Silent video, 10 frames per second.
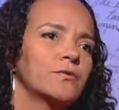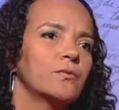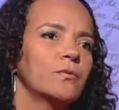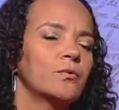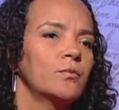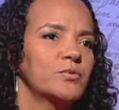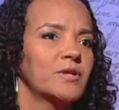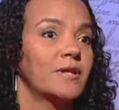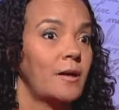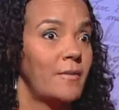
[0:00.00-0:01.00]
com grupos
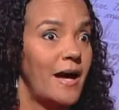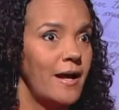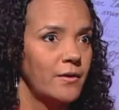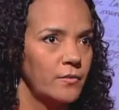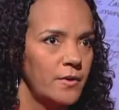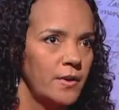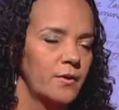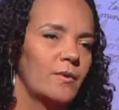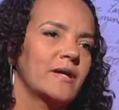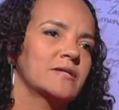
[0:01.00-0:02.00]
que trabalham
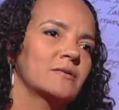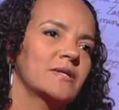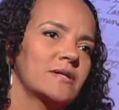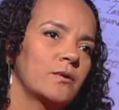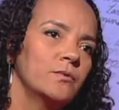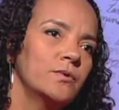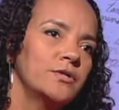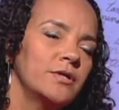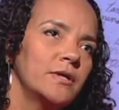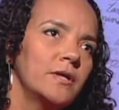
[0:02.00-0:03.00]
com a questão da saúde